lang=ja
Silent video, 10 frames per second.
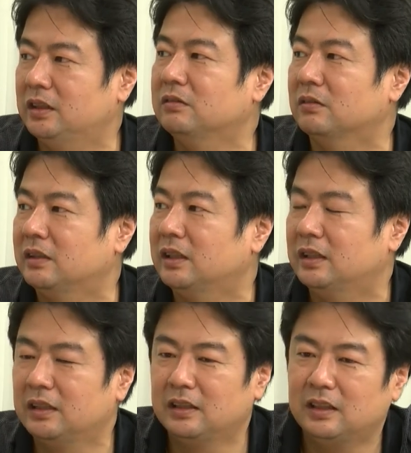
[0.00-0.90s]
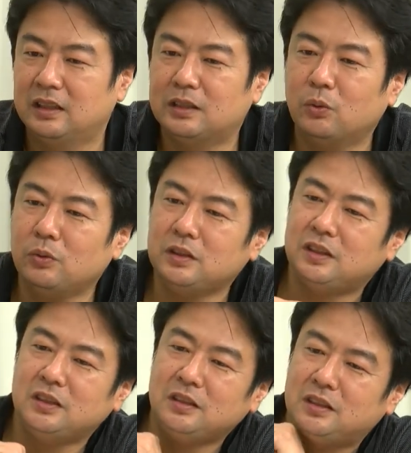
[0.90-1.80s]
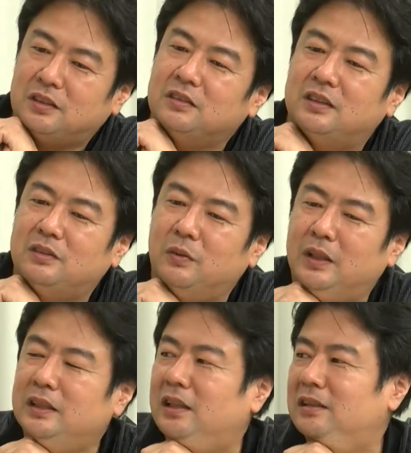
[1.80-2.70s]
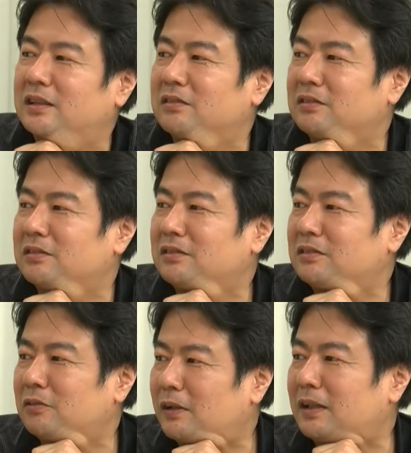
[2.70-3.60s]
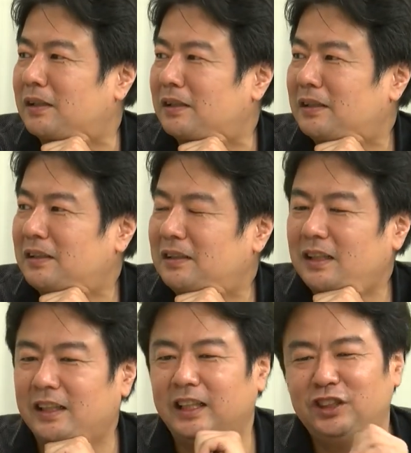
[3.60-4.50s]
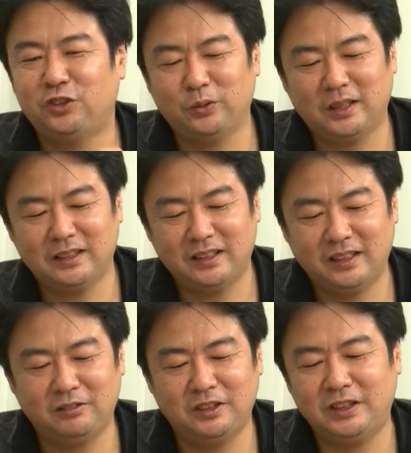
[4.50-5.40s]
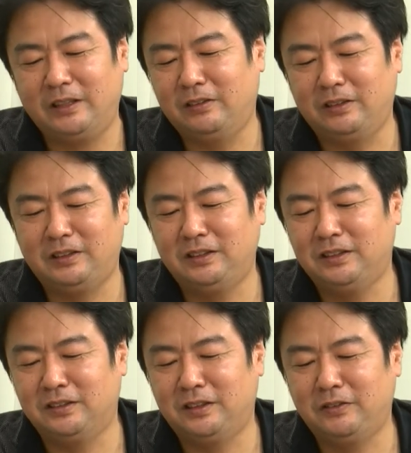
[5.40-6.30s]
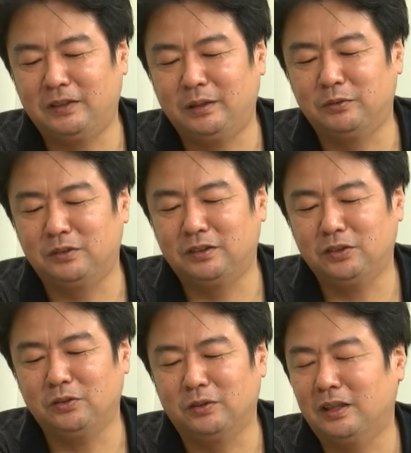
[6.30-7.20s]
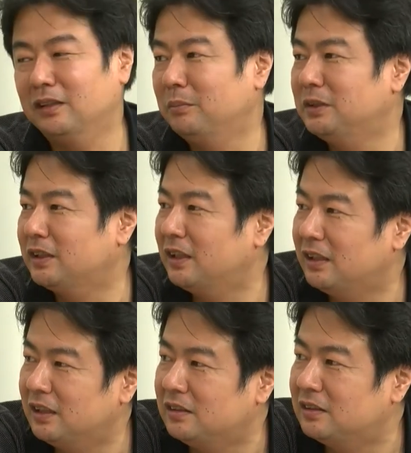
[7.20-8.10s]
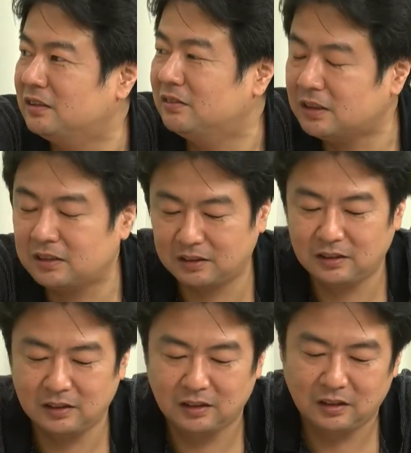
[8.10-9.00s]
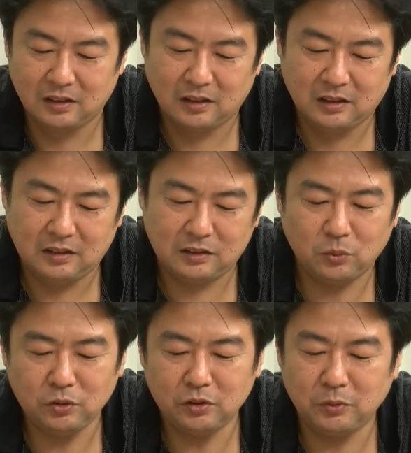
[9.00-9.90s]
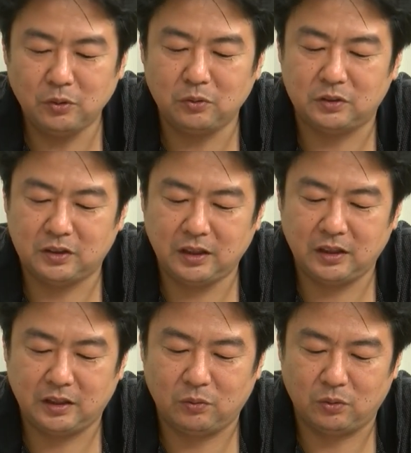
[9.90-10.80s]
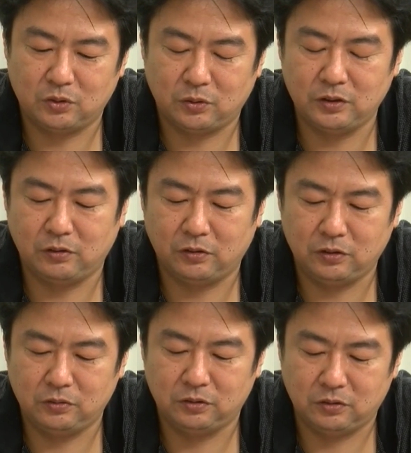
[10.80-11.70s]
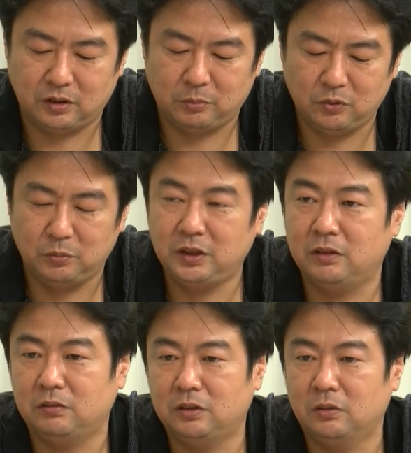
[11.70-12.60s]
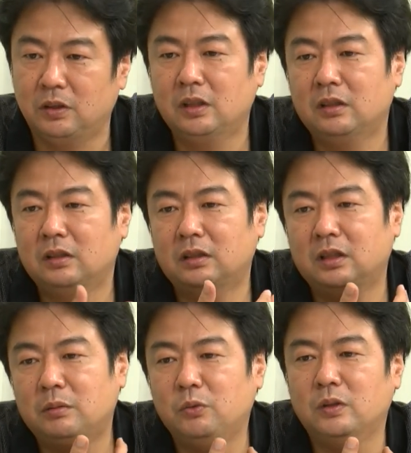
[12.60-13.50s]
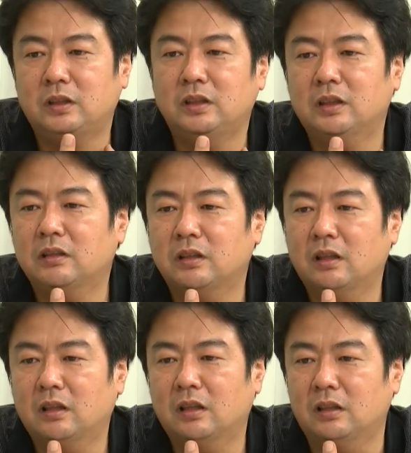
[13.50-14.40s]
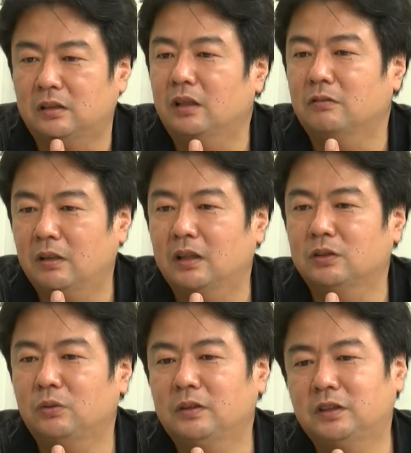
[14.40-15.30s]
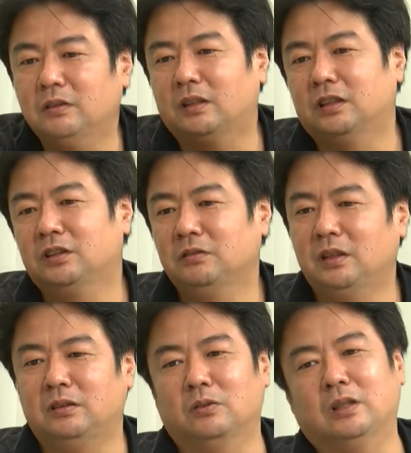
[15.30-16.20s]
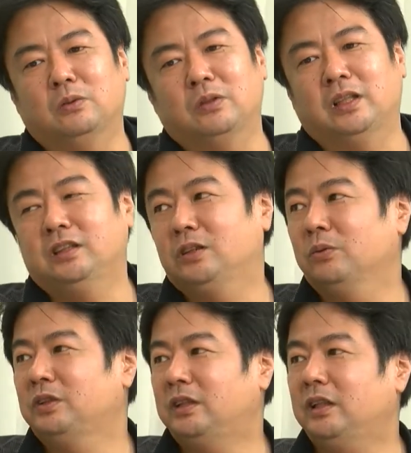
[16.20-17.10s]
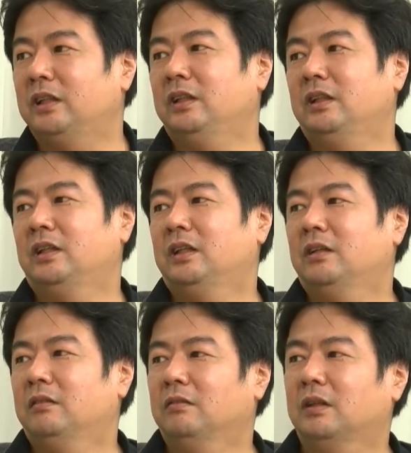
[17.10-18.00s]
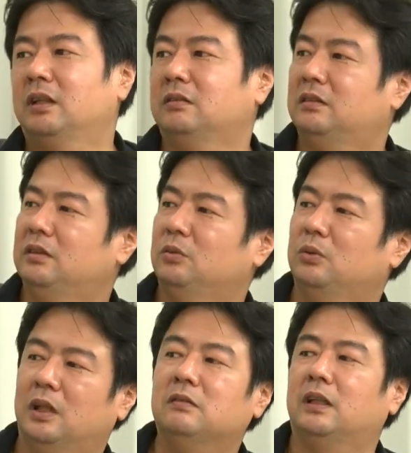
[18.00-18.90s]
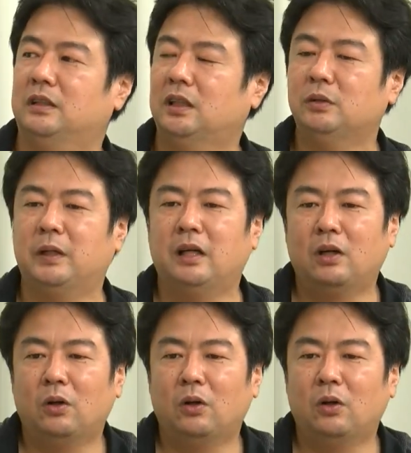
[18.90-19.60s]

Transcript: ていくので,、でそこに真実と何かっていうのは、なんか結晶化されたクリスタルの真実っていうのは多分ちょっとなかなか見つけられないですよね。えー、でそういうものとしてこのそれぞれのニュースっていうものを見ていく必要で僕は政治学者だからと言ったのは、それは実は何十年の後の検証をして分かるっていうことがあるわけです。例えば、